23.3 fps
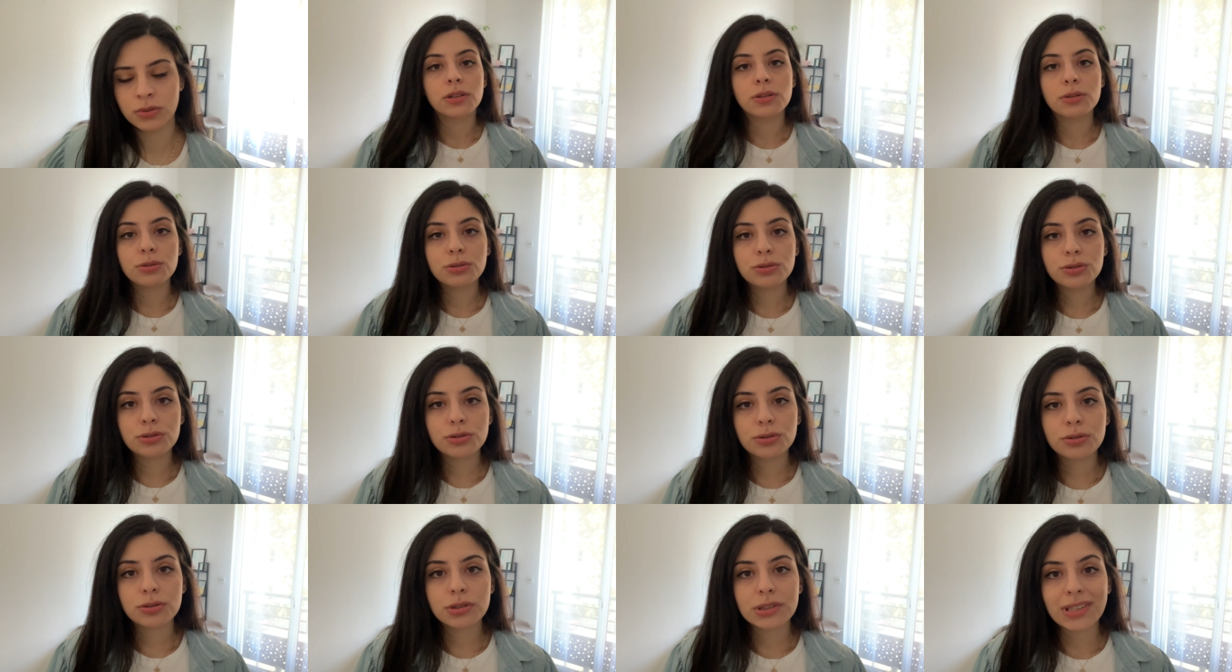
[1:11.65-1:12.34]

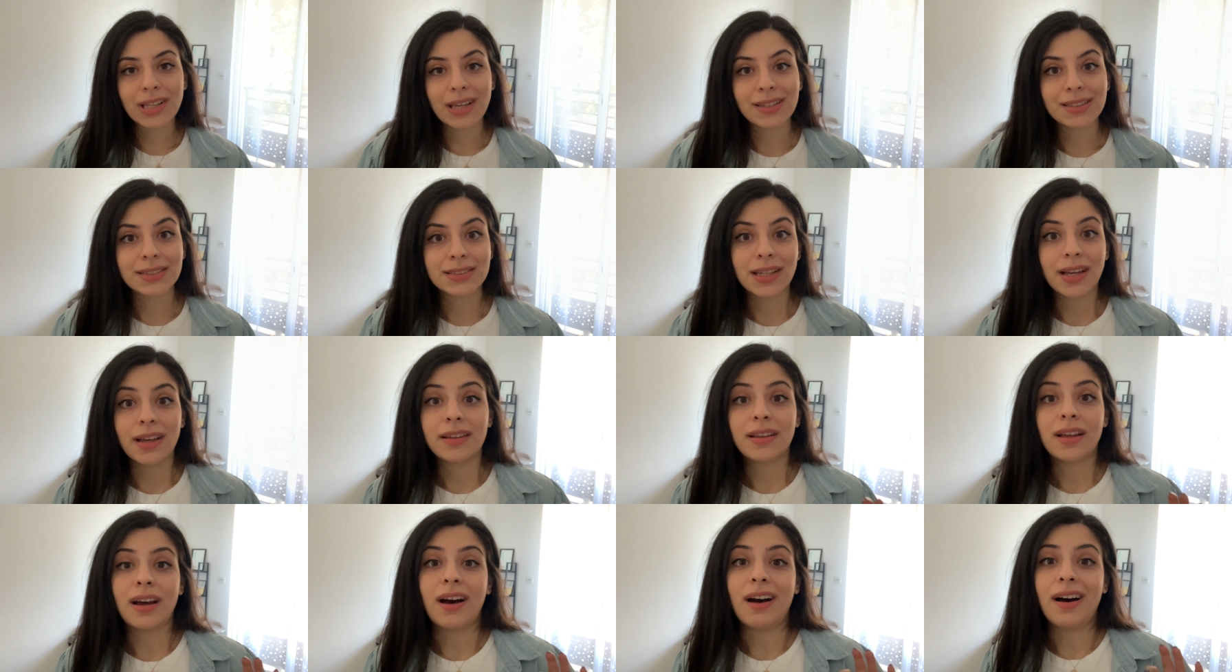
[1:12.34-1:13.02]

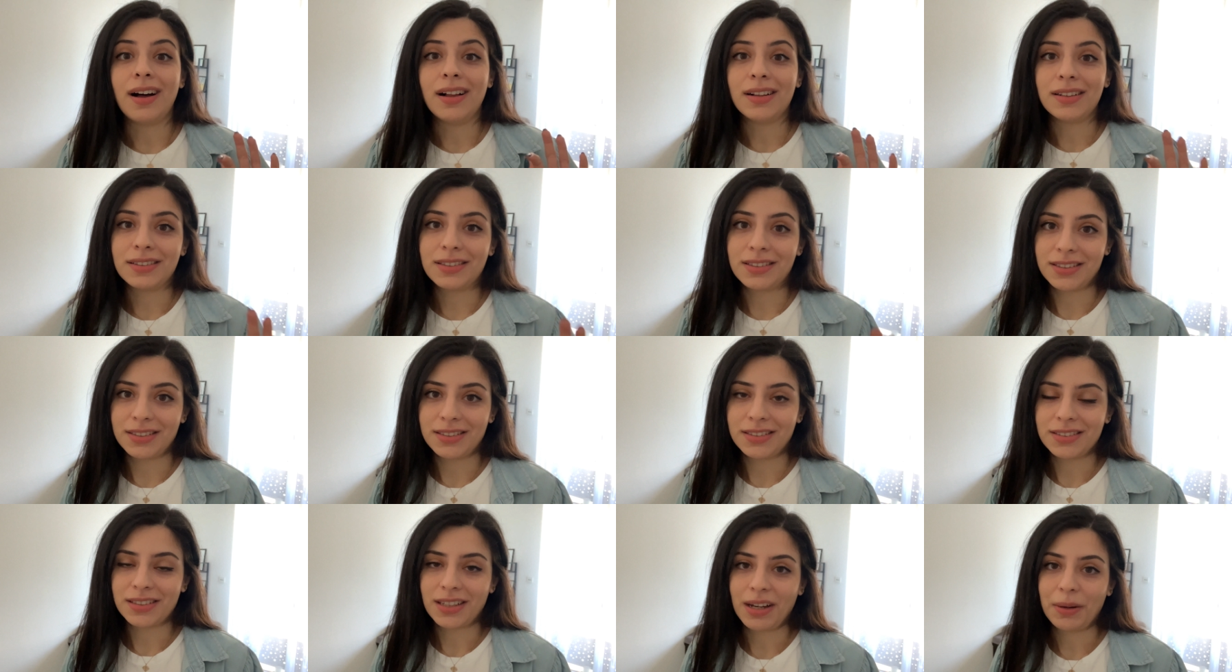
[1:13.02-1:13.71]
386
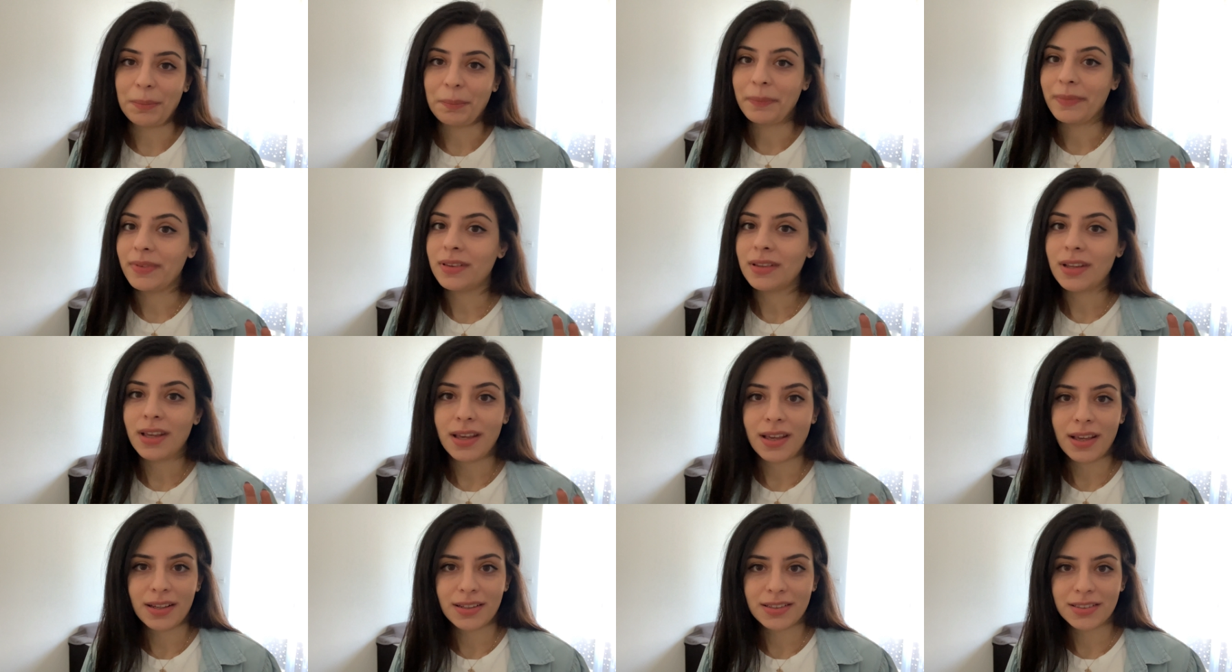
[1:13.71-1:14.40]
gram.
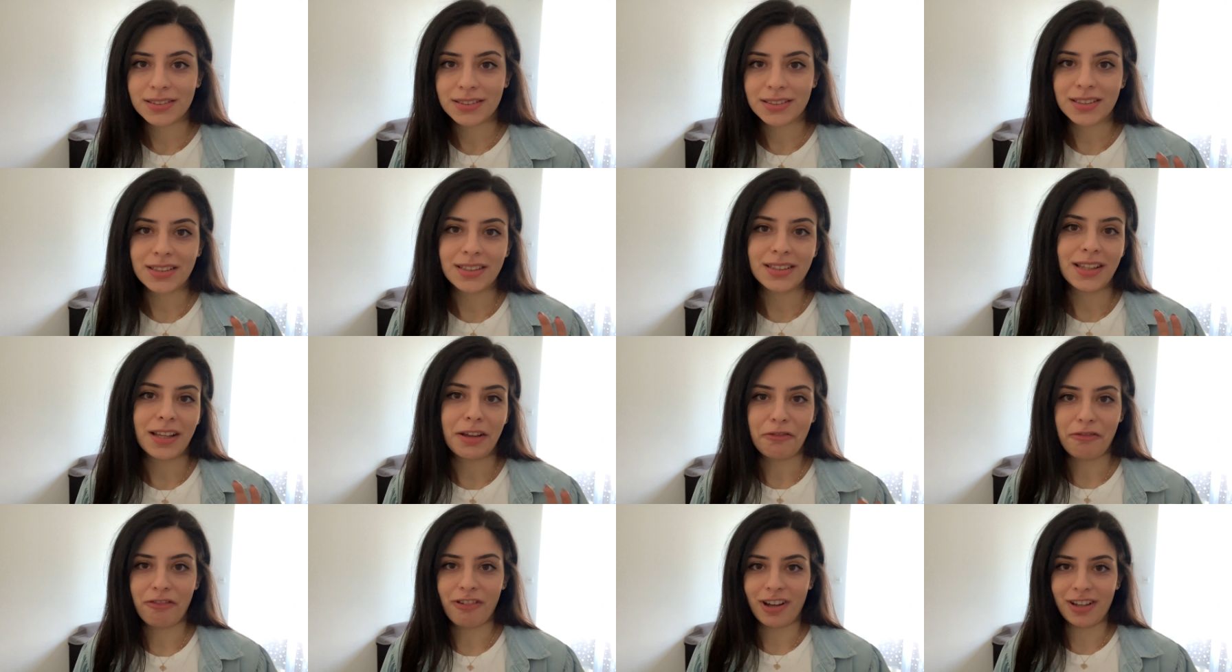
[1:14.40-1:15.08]
Ne eksik
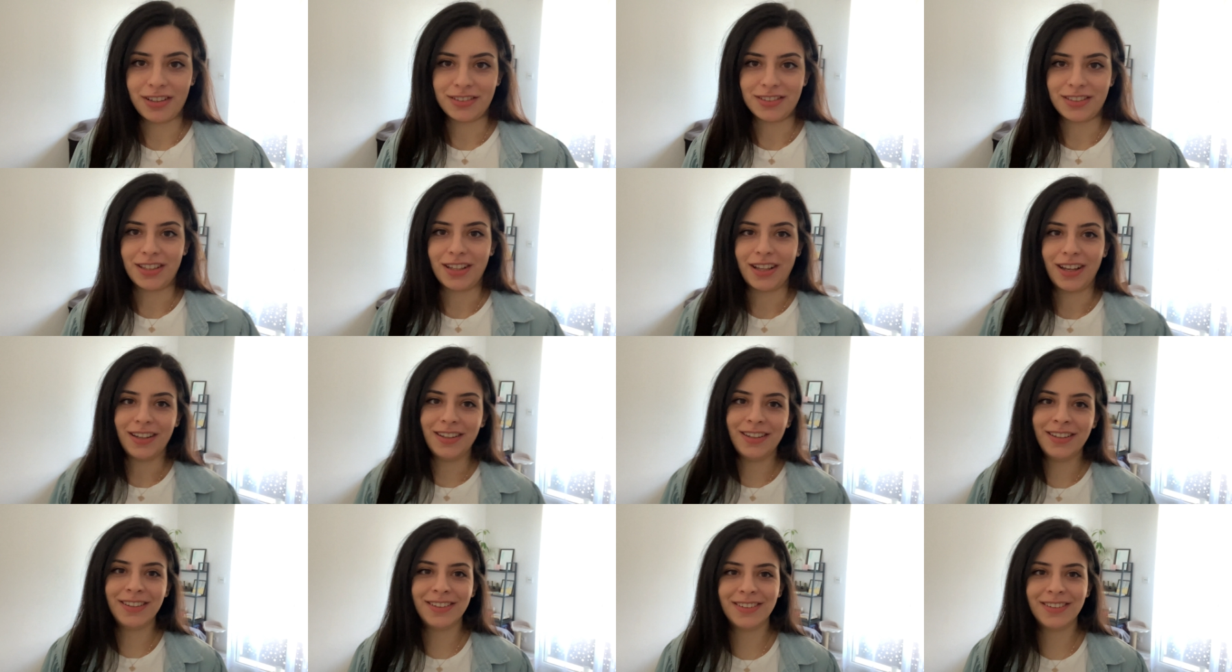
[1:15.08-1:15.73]
ne fazla.